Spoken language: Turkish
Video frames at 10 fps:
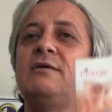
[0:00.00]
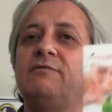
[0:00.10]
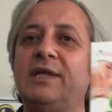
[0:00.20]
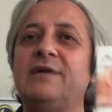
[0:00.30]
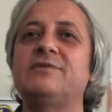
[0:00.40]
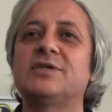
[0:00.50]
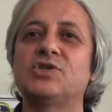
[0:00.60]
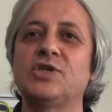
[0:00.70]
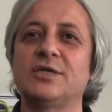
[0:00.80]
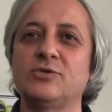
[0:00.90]
Velev ki
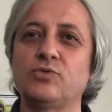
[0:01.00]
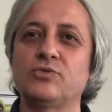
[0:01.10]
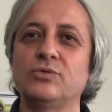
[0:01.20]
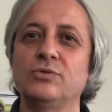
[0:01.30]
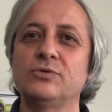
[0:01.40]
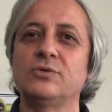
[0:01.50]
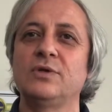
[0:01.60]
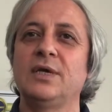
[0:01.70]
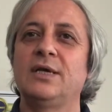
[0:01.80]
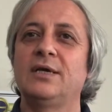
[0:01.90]
dışarıda tuttunuz
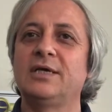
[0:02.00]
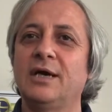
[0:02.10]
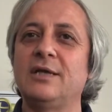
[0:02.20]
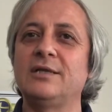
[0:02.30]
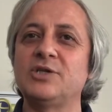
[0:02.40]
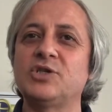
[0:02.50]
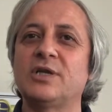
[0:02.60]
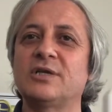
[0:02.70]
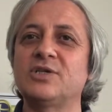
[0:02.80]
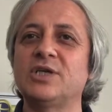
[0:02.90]
yağlaştı
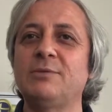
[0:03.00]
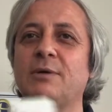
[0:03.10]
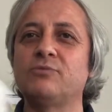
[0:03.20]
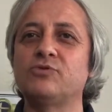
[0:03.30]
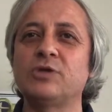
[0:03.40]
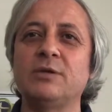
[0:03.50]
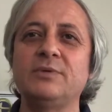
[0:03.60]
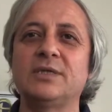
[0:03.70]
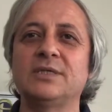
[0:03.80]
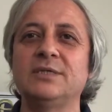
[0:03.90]
arkadaşlar hemen
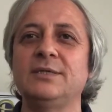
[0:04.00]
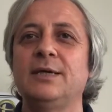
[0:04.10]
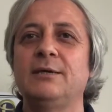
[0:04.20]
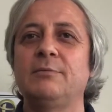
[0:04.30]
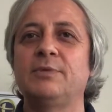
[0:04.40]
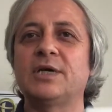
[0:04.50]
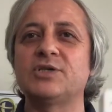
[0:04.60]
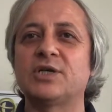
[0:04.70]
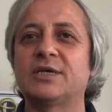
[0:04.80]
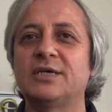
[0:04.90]
buzdolabına atın.
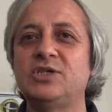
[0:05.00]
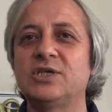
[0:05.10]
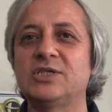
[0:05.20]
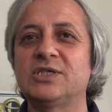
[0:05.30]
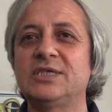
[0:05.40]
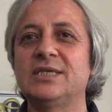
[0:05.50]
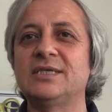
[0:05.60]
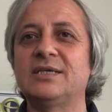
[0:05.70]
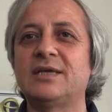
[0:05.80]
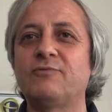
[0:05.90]
Birkaç dakika içerisinde
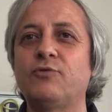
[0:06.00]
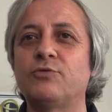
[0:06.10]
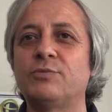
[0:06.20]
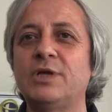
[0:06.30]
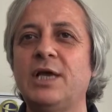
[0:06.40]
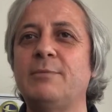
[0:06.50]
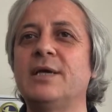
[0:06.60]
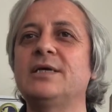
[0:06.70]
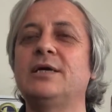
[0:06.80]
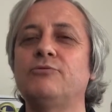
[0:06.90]
zaten formuna
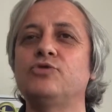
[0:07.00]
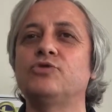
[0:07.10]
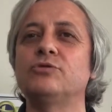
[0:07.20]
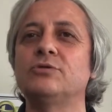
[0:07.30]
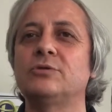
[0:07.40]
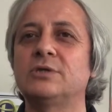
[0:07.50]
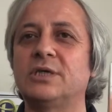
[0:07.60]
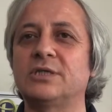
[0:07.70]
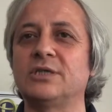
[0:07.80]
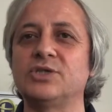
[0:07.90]
hemen kavuşur,
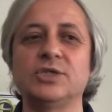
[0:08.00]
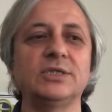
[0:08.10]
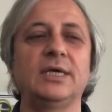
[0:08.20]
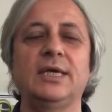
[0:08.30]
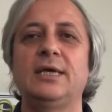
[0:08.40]
katılaşır.